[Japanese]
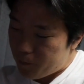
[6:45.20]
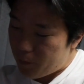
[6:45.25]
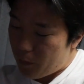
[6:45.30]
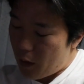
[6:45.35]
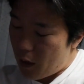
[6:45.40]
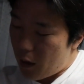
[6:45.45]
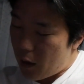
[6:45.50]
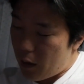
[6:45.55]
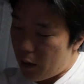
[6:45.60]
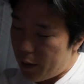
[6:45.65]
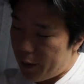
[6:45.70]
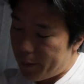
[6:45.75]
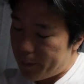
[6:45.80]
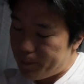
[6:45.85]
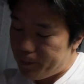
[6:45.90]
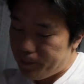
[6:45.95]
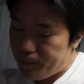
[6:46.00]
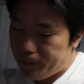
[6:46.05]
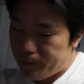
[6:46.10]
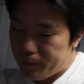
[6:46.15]
なんかね
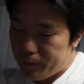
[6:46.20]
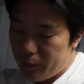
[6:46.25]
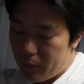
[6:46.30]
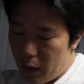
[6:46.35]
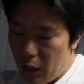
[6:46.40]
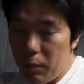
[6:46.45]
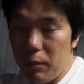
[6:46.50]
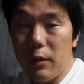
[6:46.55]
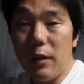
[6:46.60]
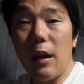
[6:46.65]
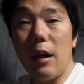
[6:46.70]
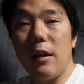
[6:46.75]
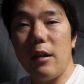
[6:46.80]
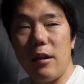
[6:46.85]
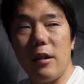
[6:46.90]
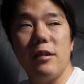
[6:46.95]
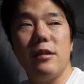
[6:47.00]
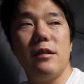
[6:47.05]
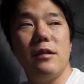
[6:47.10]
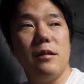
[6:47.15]
眠たい
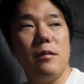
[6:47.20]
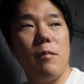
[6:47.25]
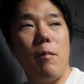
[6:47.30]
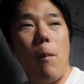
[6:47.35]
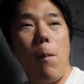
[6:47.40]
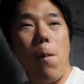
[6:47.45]
です